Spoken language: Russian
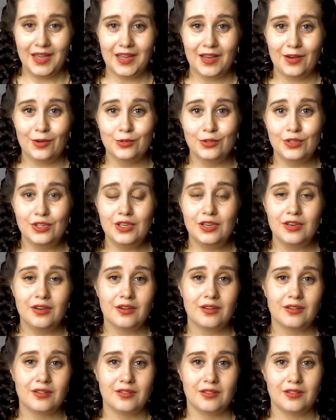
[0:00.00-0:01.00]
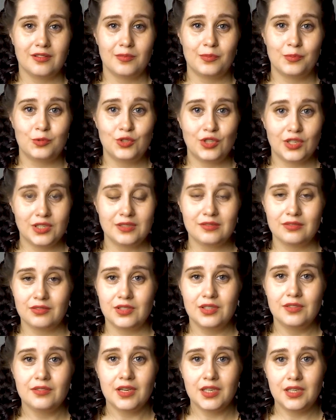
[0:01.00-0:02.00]
он не э, участвует
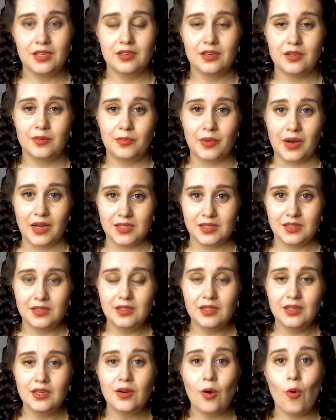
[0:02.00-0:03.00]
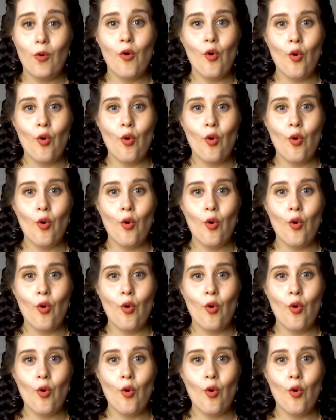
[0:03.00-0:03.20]
ни в каких праздниках,